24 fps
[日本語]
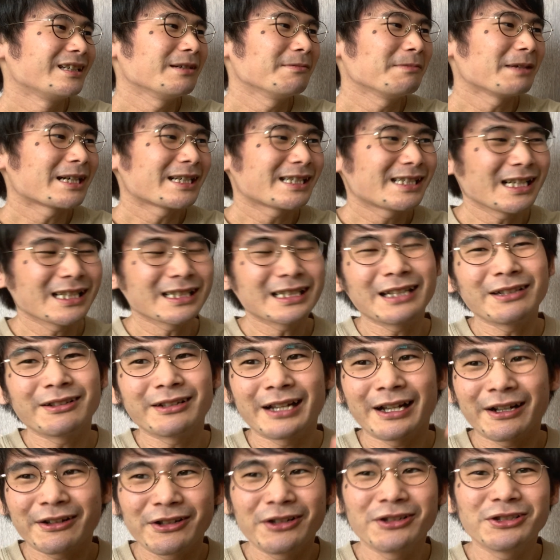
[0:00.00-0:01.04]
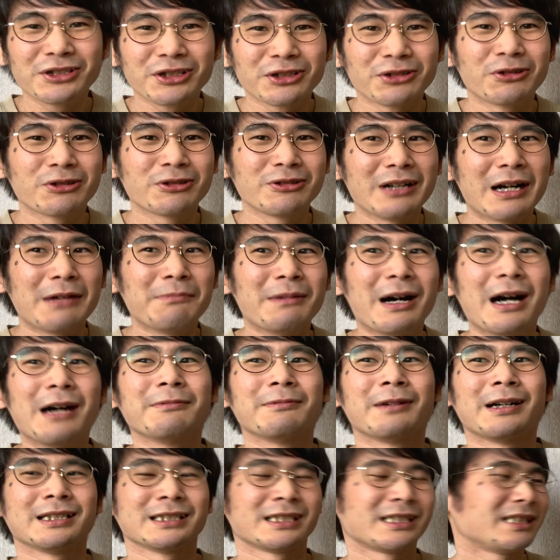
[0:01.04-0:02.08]
まあ岸田さんの146はまあ
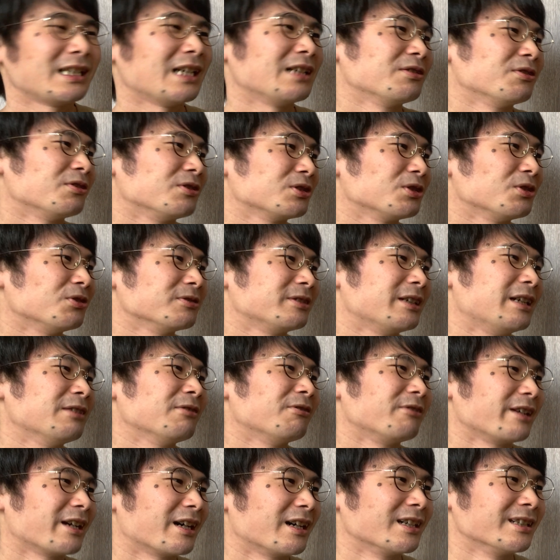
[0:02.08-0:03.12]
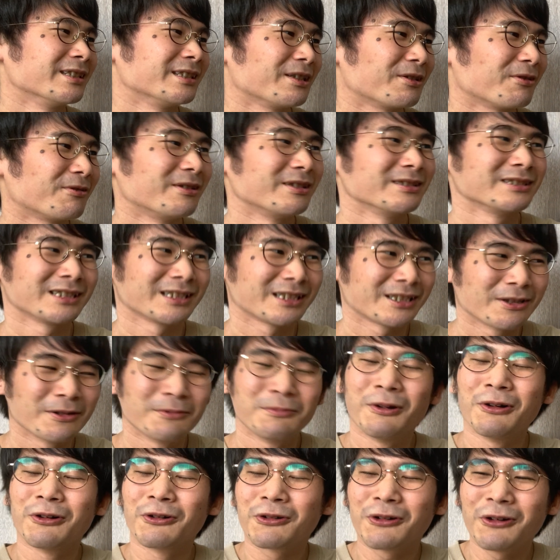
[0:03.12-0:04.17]
まあ事前の想定通りかなってところなんですけど
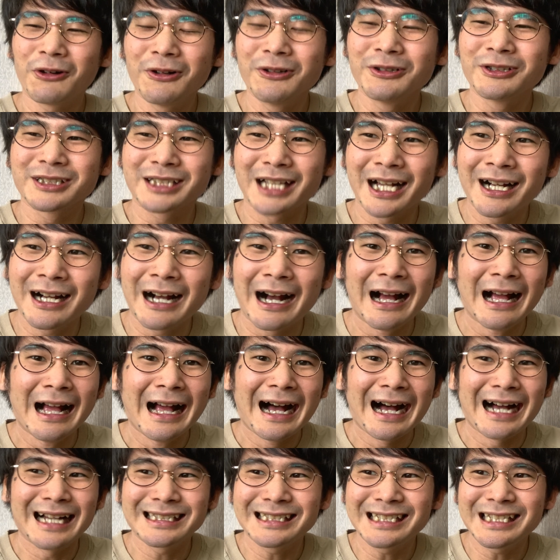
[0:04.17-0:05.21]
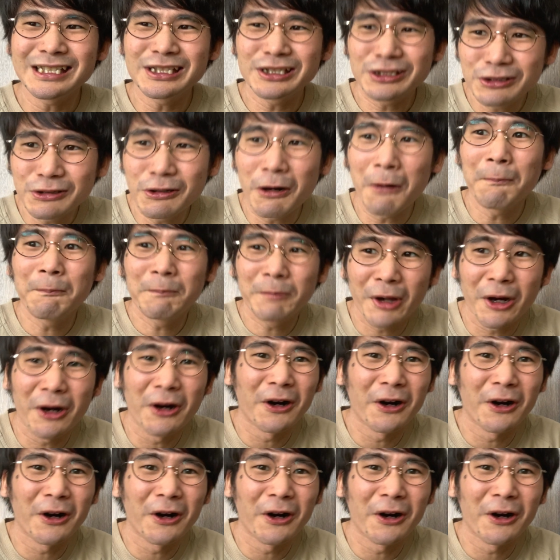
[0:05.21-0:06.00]
も河野さんが86票